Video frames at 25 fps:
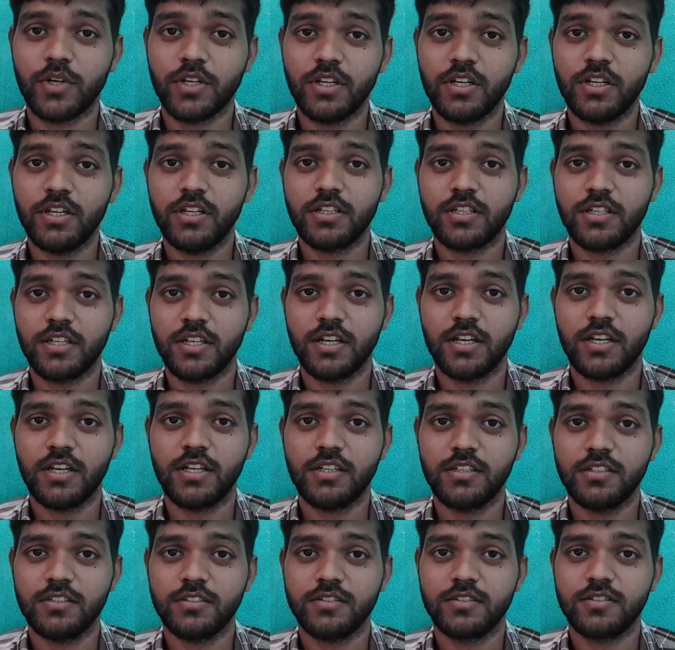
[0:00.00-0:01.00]
पढ़े लिखे
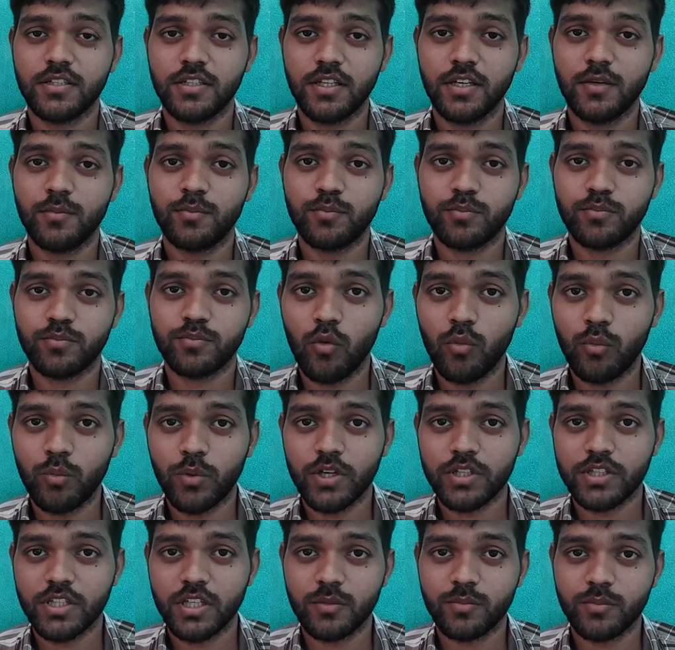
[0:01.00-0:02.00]
हैं इतने
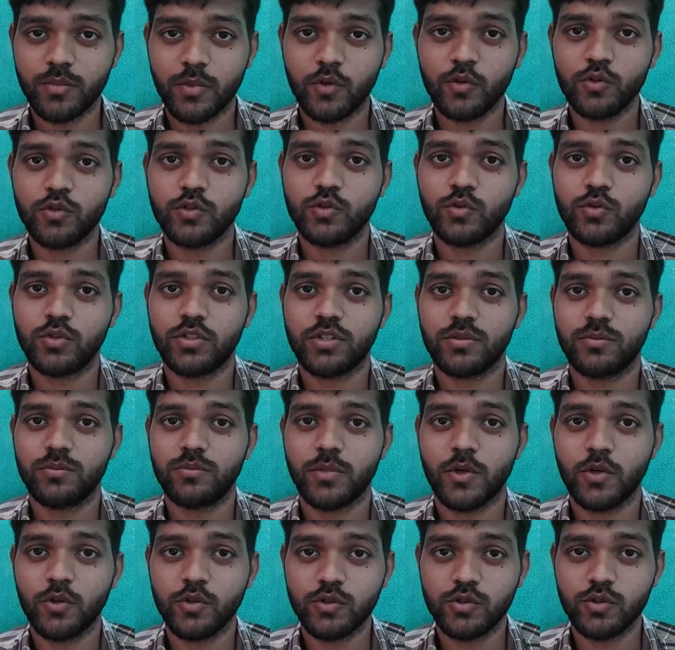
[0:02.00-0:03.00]
ऊपर तक पहुँच चुके
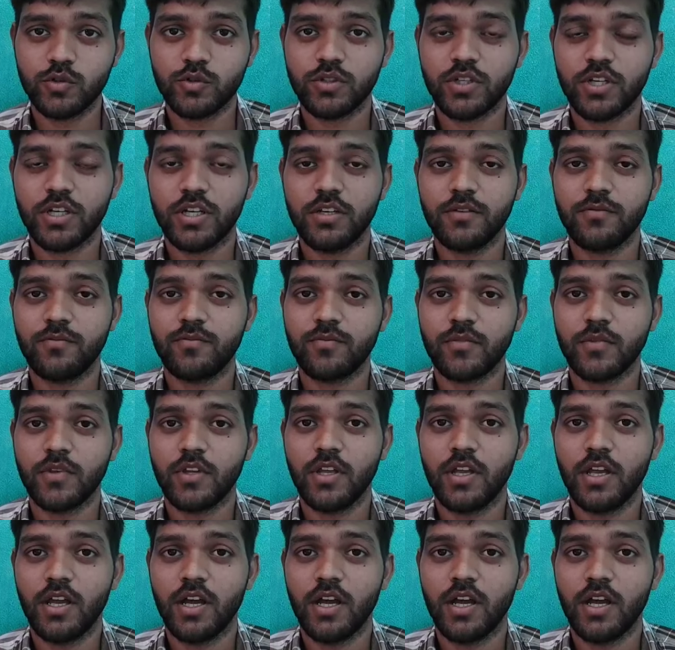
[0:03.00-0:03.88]
पहुँच चुके हैं